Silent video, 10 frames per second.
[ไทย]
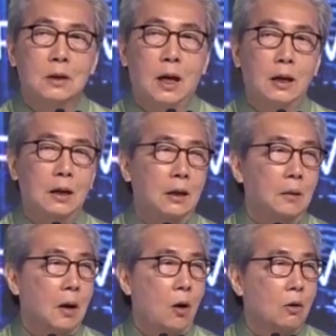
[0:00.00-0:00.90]
ให้
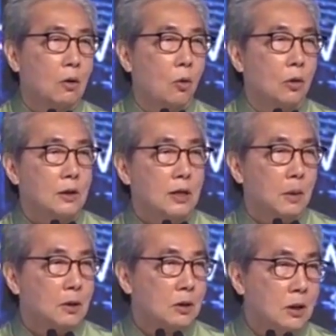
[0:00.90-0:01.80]
ฮ่องกงเนี่ยสา
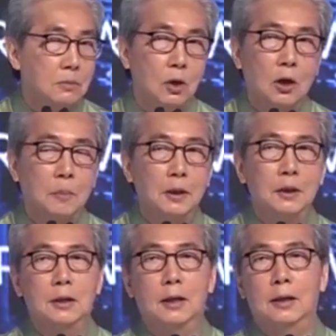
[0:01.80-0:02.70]
มารถเชื่อมต่อกับแผ่นดิ
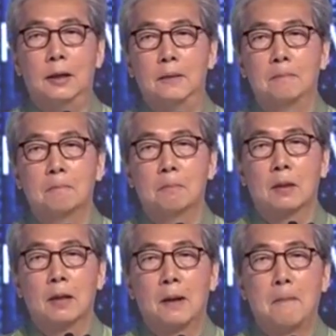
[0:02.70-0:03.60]
นใหญ่ได้
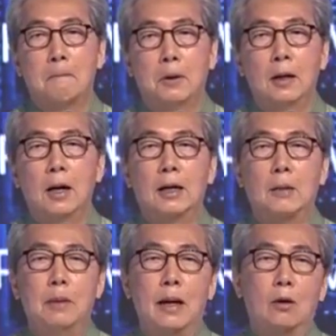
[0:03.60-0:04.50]
เพื่อให้
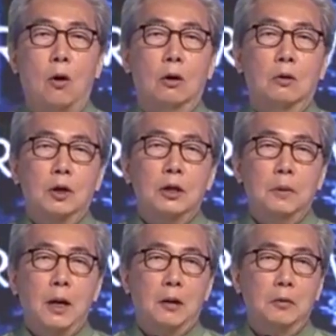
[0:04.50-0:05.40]
กำลังของ Greater
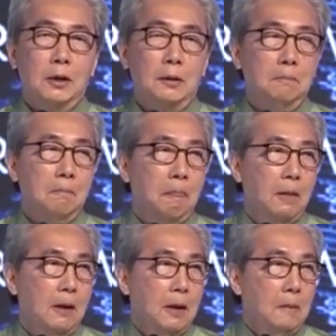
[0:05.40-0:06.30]
Bay Area นั้น
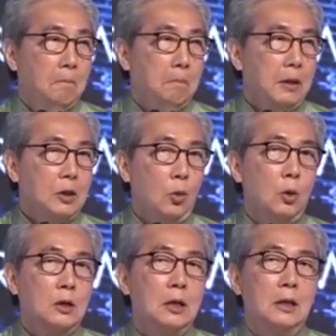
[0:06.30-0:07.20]
เป็นตัว
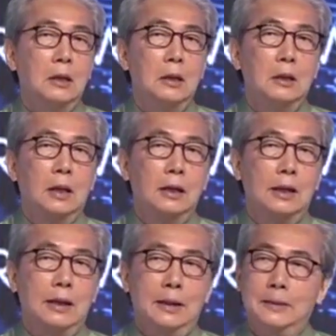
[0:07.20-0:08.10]
ที่เขาเรียก
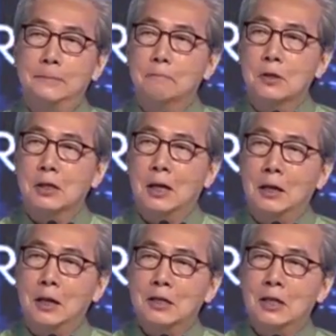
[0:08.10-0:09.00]
อะไรค
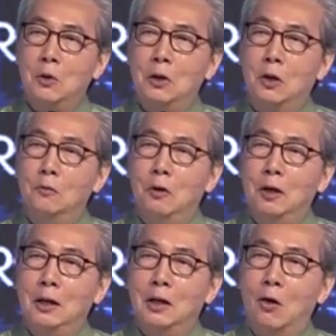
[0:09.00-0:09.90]
ล้ายๆซิลิคอนวัล
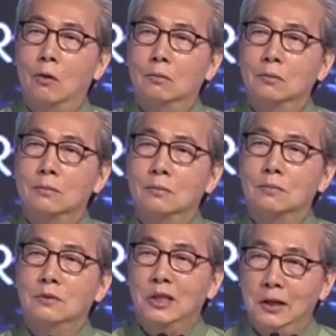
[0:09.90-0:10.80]
เลย์ของ
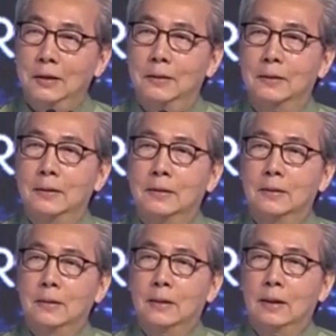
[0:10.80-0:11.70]
จีน
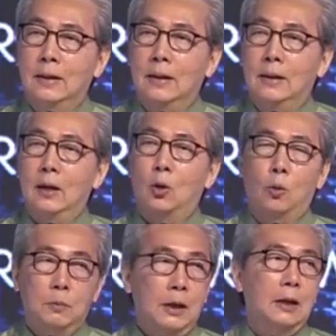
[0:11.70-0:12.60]
และก
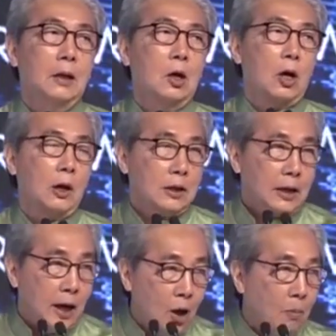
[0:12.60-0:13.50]
ลุ่มนี้ก็กำลังจะ
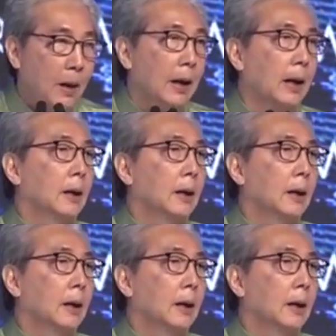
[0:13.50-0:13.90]
เข้ามา